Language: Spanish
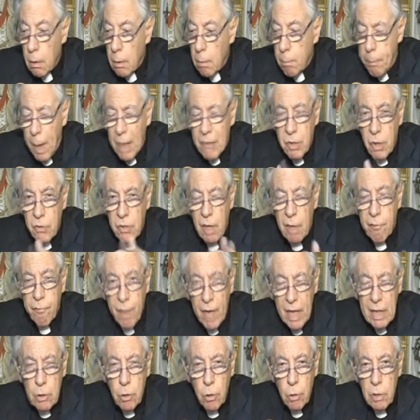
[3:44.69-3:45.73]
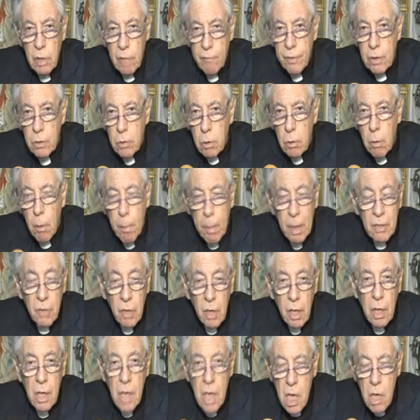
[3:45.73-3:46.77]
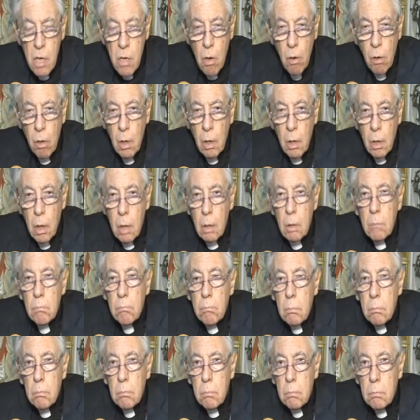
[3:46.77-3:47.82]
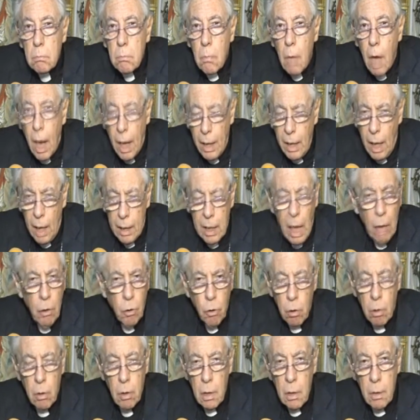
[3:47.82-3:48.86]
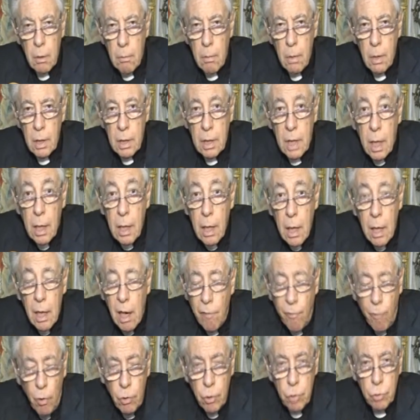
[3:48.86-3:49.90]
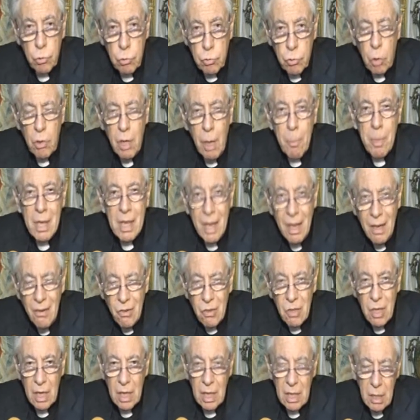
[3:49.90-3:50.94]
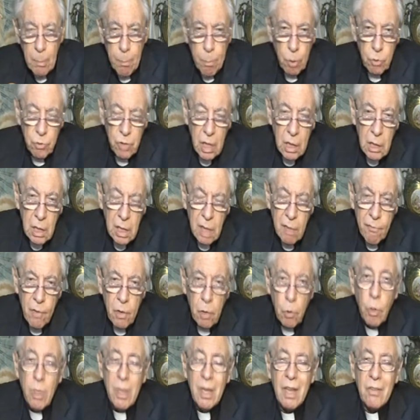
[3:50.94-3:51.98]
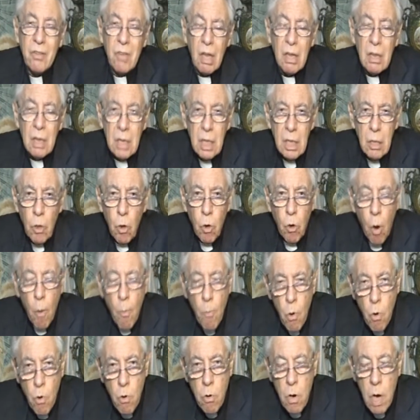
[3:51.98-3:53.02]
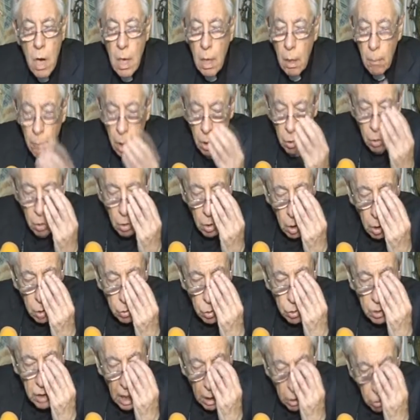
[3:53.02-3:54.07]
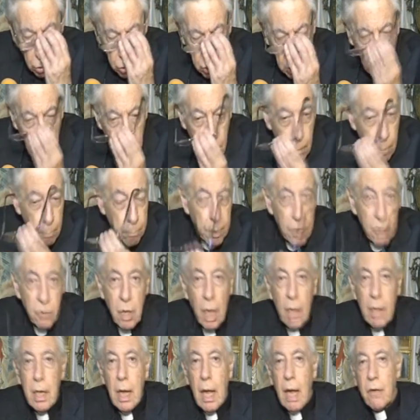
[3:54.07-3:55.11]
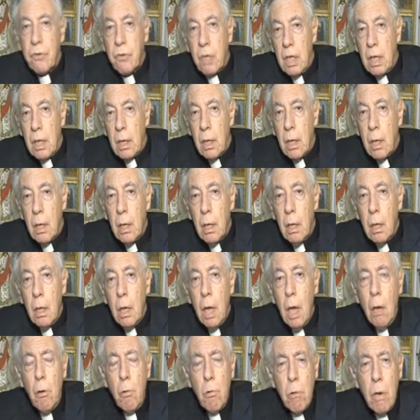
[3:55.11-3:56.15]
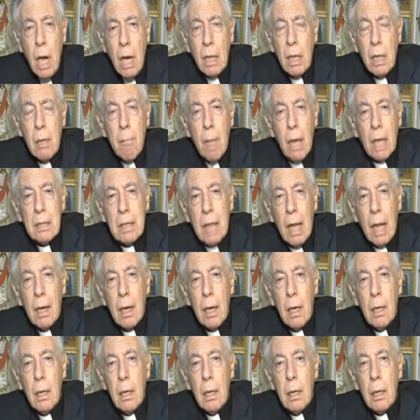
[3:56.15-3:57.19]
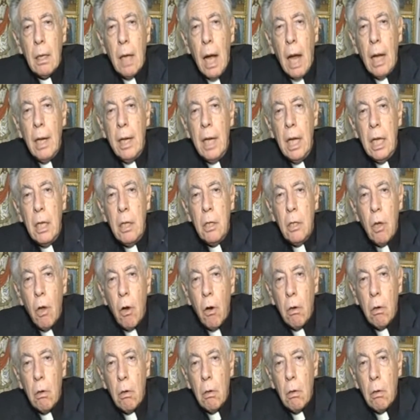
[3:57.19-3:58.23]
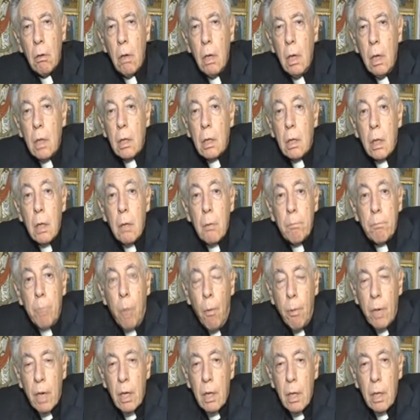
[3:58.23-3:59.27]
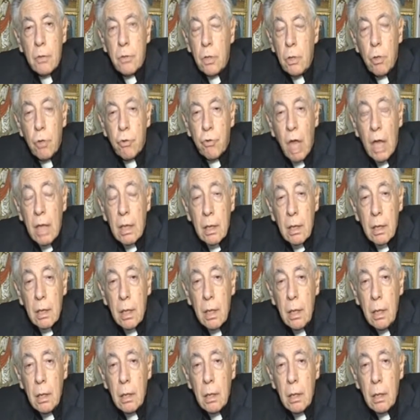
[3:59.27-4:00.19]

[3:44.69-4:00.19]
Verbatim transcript: pasa a ser feto? ¿Y el feto cómo pasa a ser niño? ahí hay algo eh, que en el fondo son evidencias de tipo científico y de sentido común. Bueno, doña Rosa pensaría así, en lugar de matar al niño, eh, que pobre es inocente,